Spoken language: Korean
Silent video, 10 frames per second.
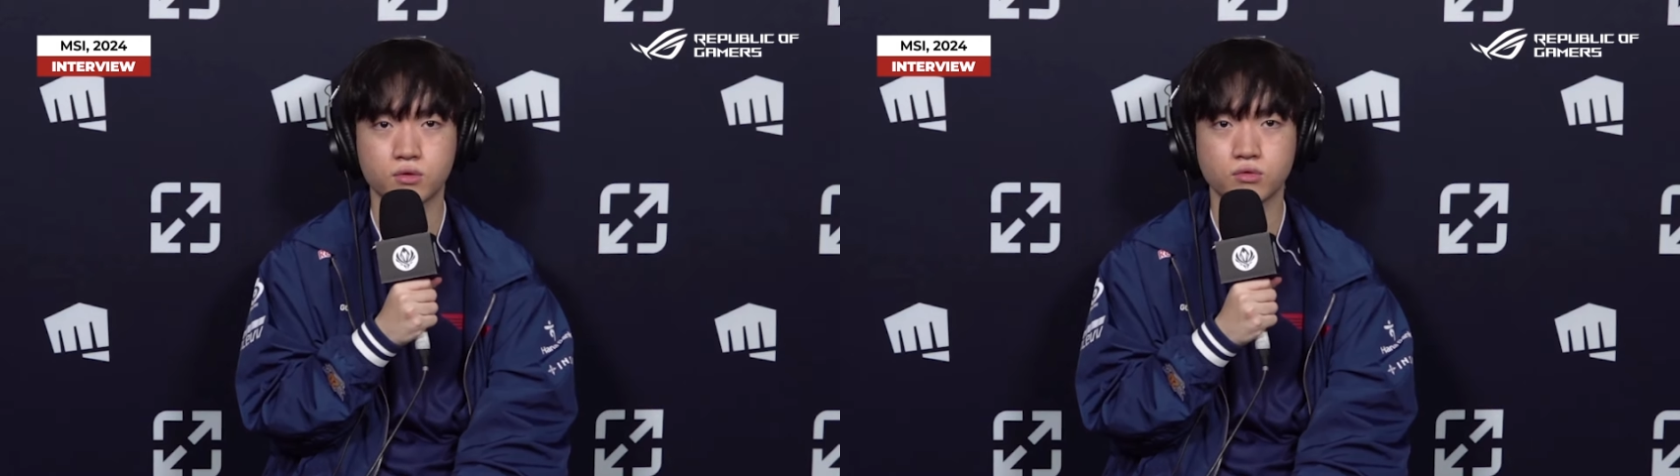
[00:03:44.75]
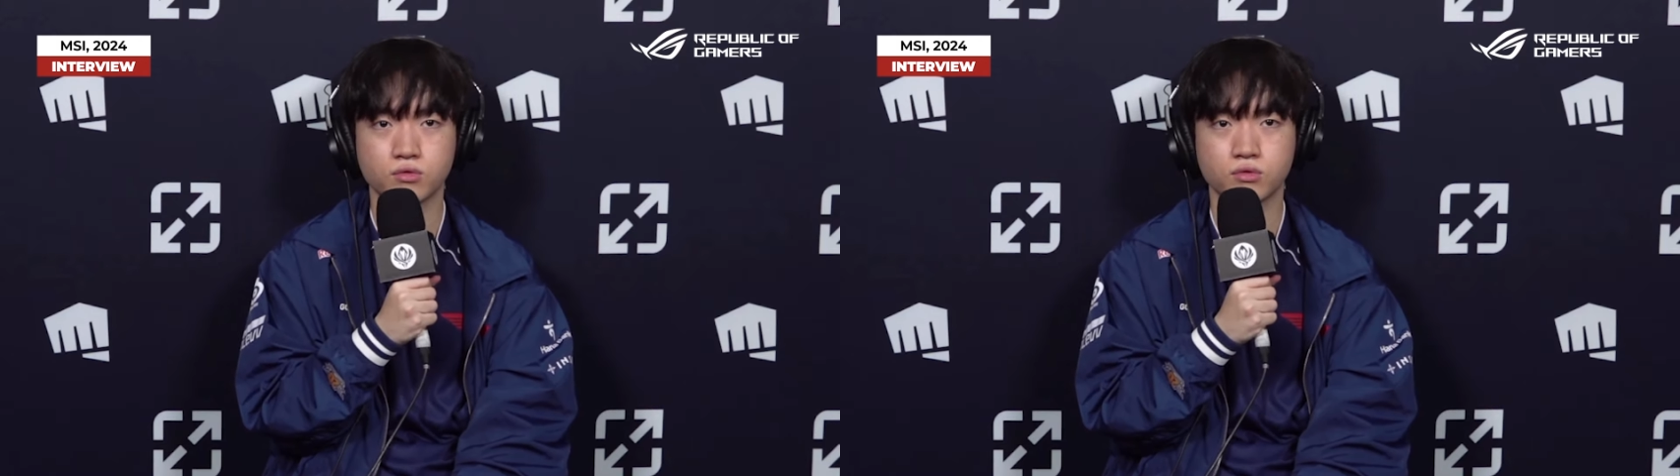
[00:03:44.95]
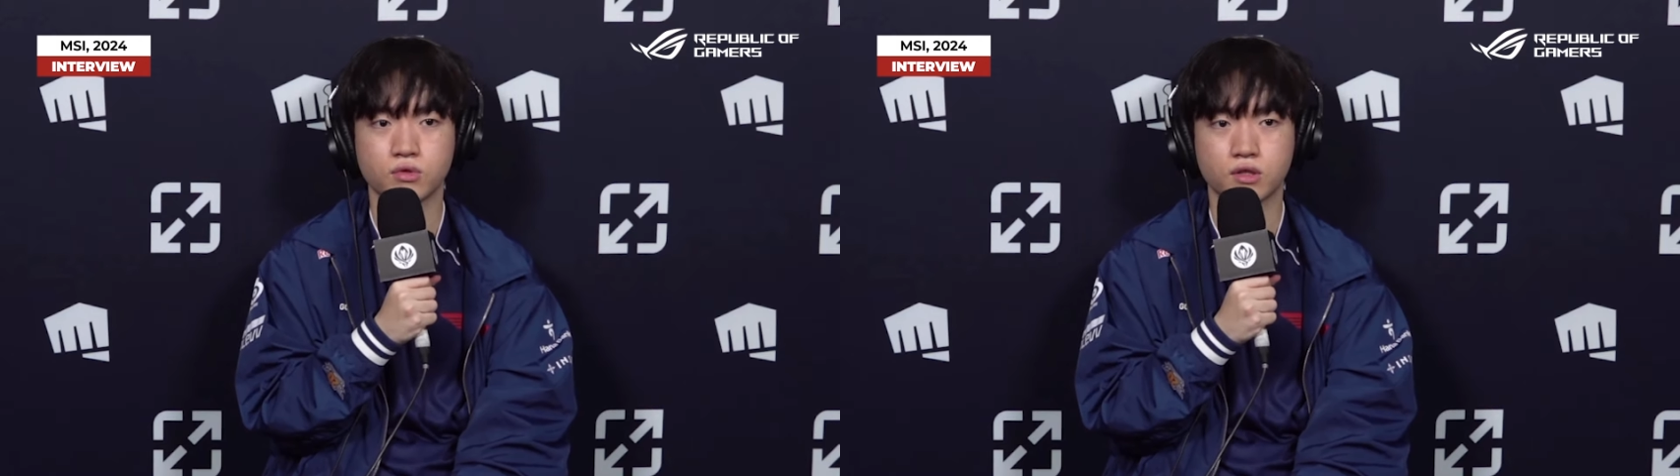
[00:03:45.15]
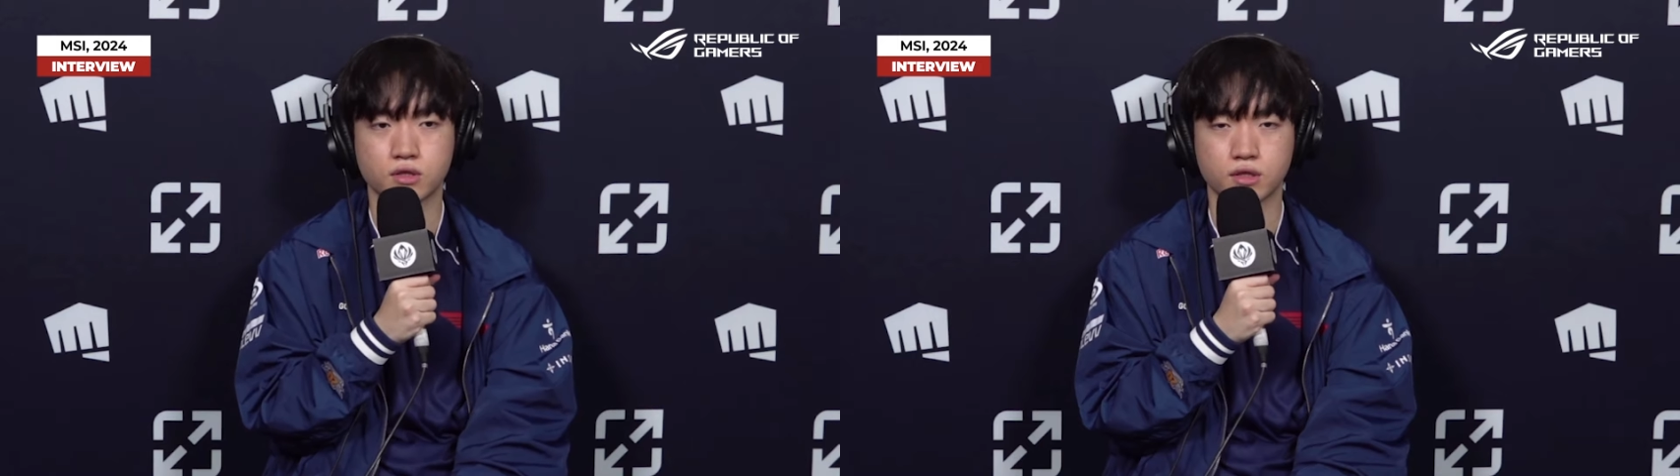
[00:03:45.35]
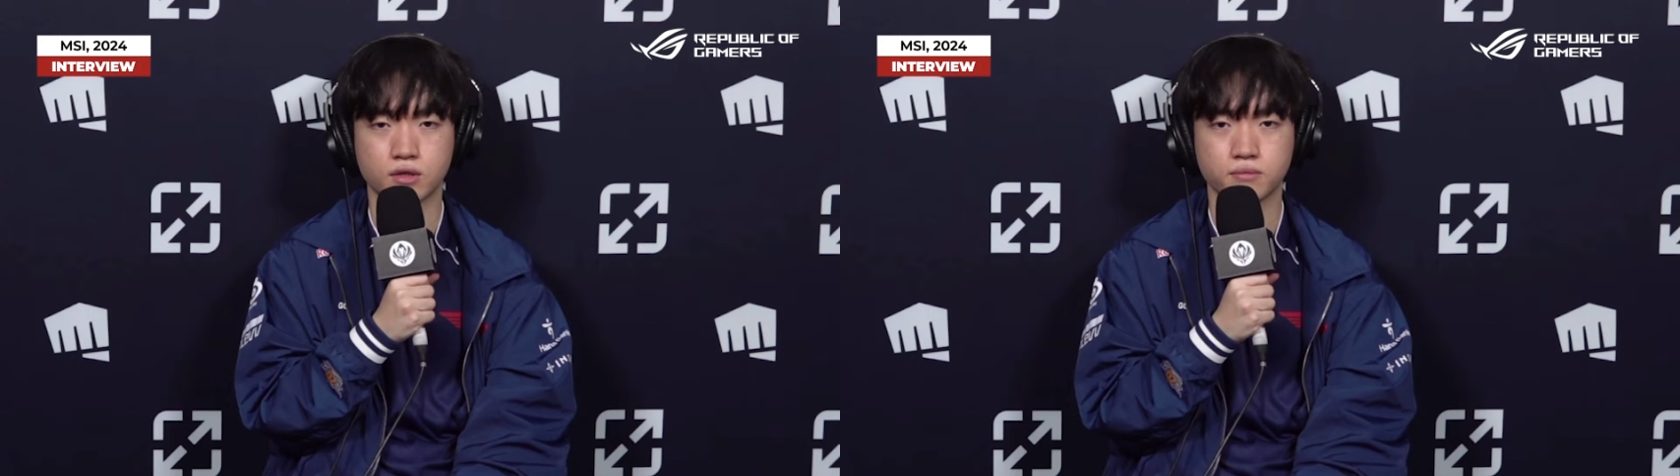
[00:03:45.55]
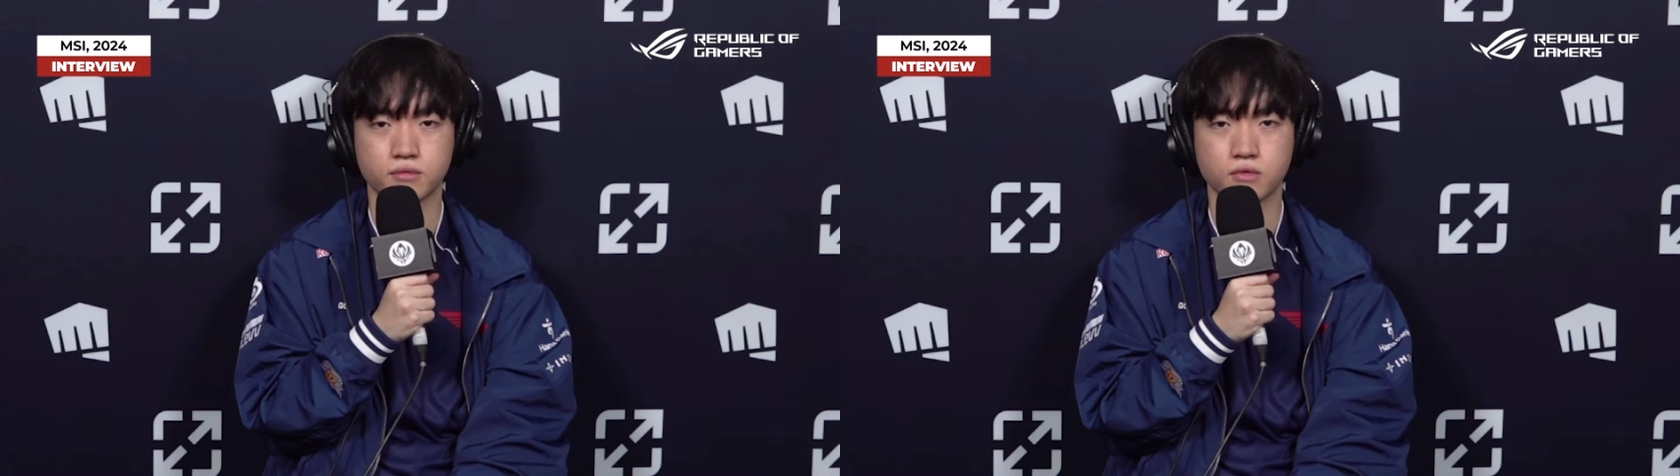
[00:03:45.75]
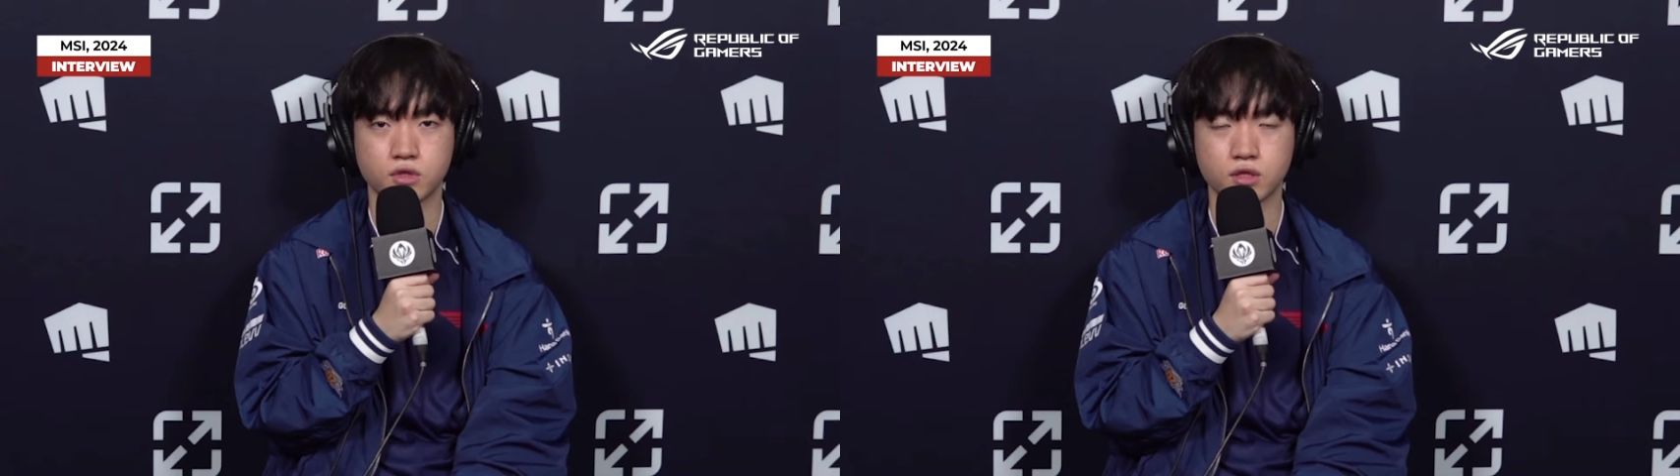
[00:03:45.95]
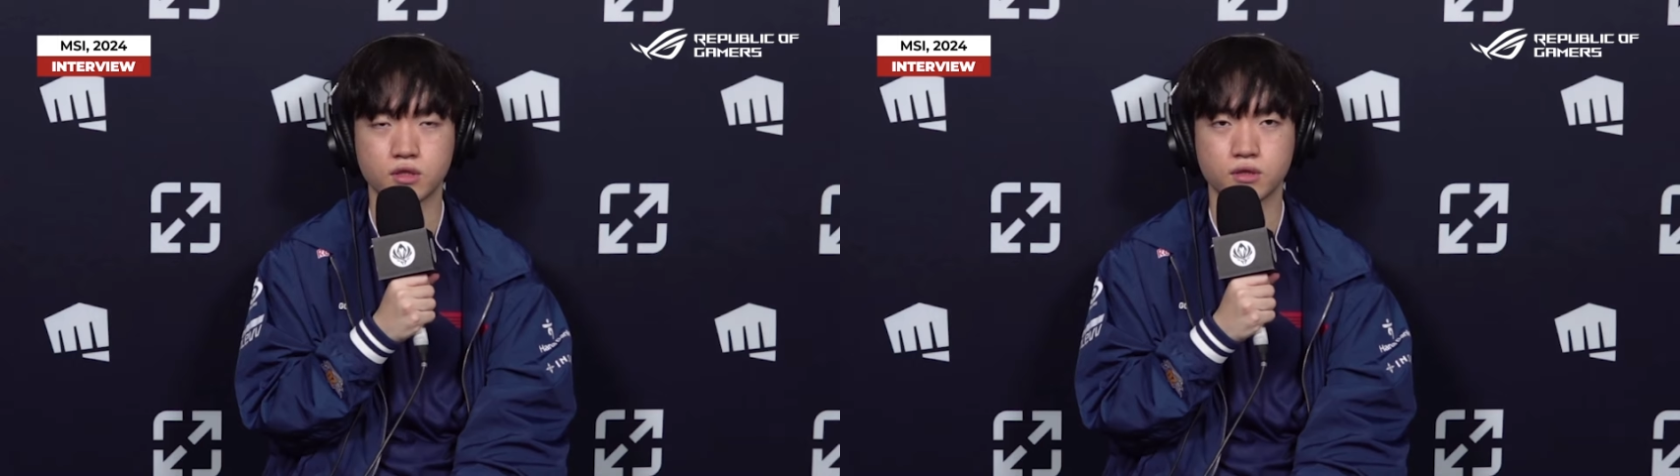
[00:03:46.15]
경우도 이제
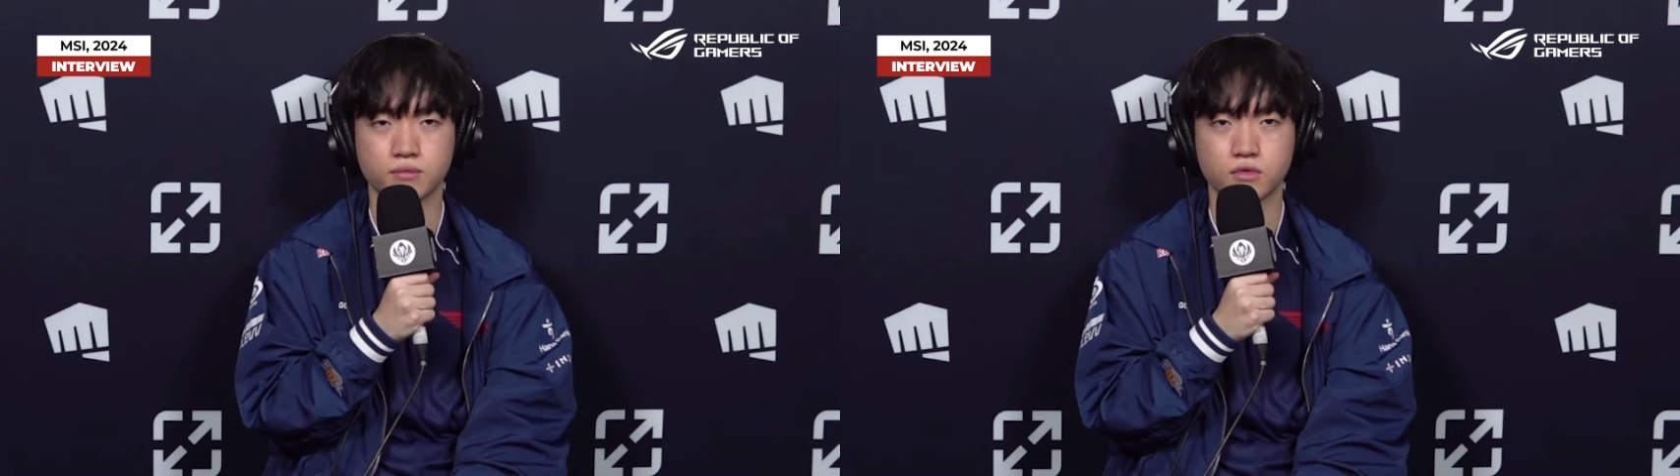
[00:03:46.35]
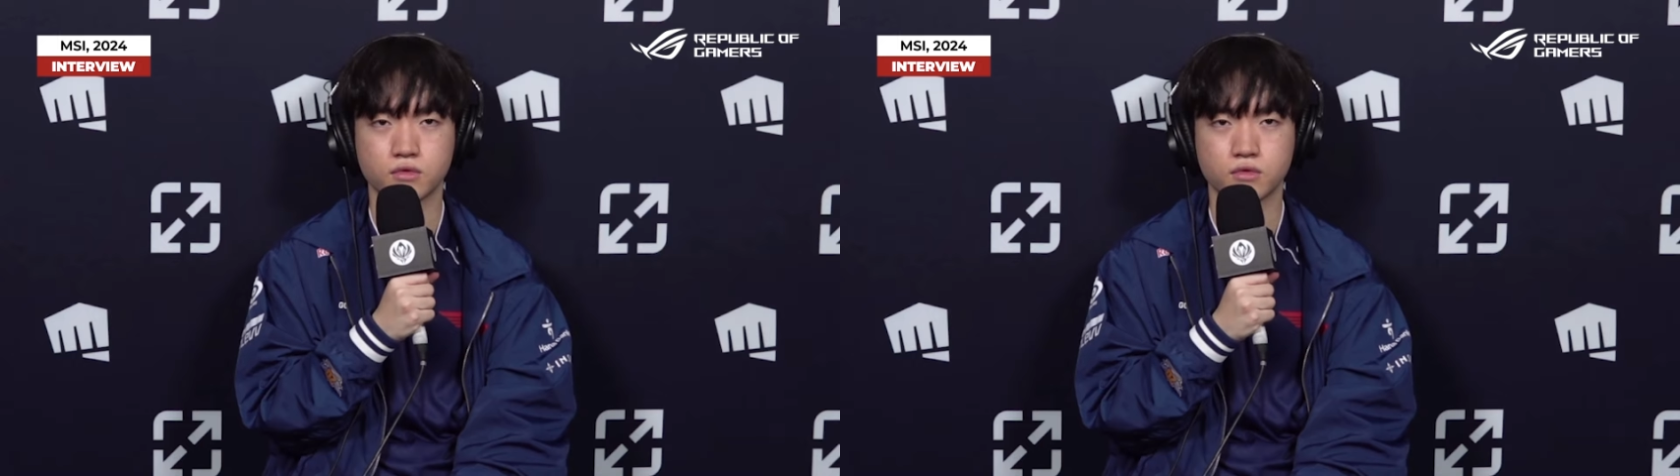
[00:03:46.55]
이제